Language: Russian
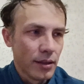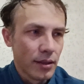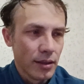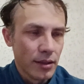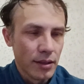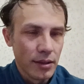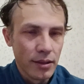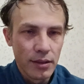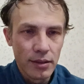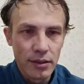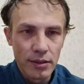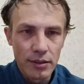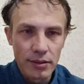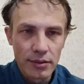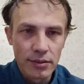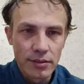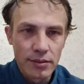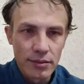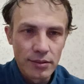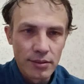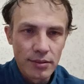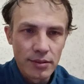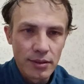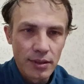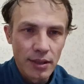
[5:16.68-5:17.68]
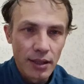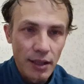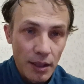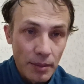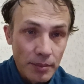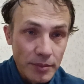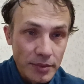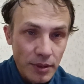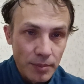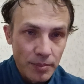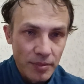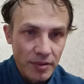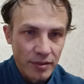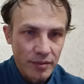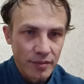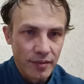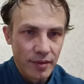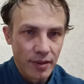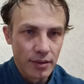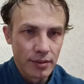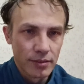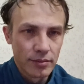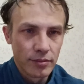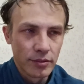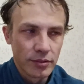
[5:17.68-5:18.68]
и Крым забил
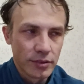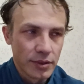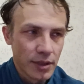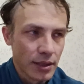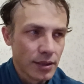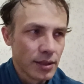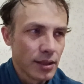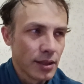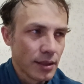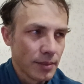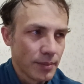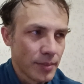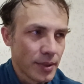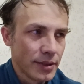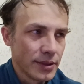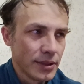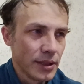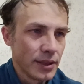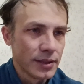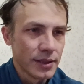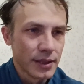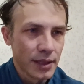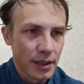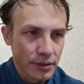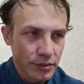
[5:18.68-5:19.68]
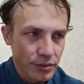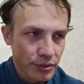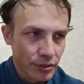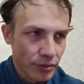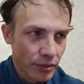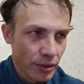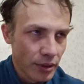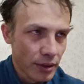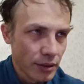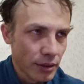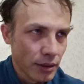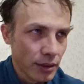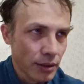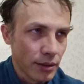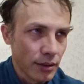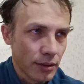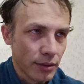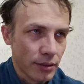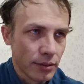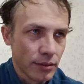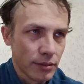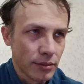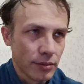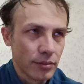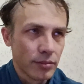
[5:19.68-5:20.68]
два. То есть, когда бразильцы настроены,
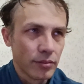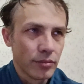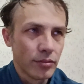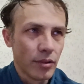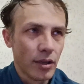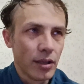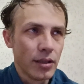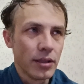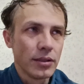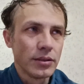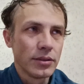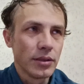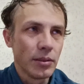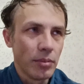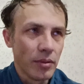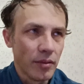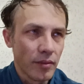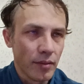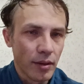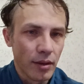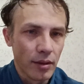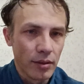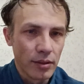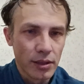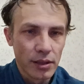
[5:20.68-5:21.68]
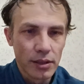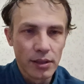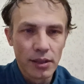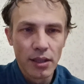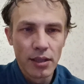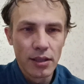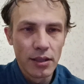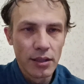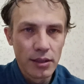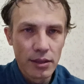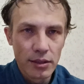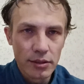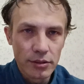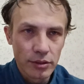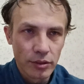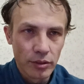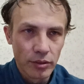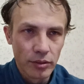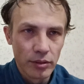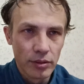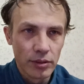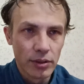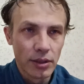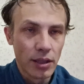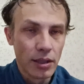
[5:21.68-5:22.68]
то они забивают. Когда они не
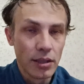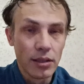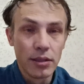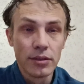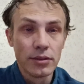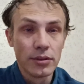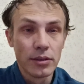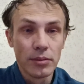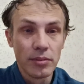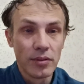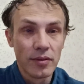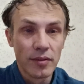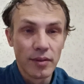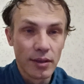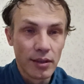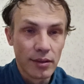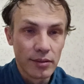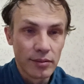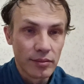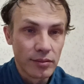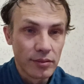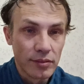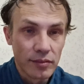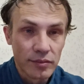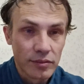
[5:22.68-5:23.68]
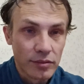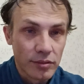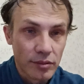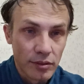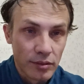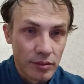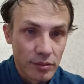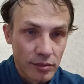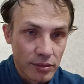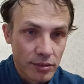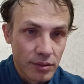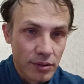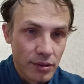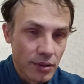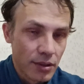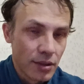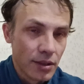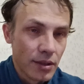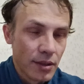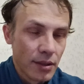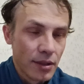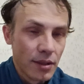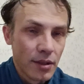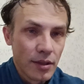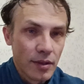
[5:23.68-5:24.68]
настроены, они не забивают. Тут и все.
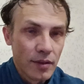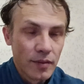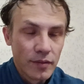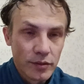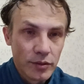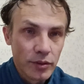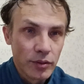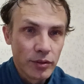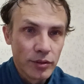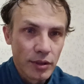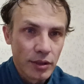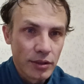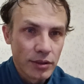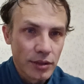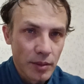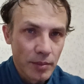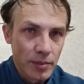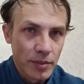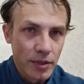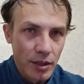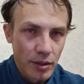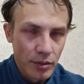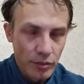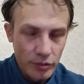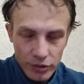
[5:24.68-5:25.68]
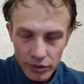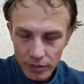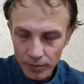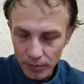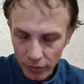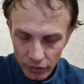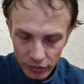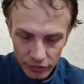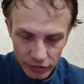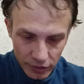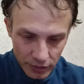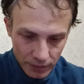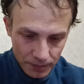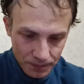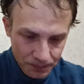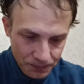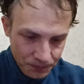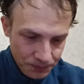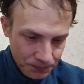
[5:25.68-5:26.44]
Все на самом деле очень просто.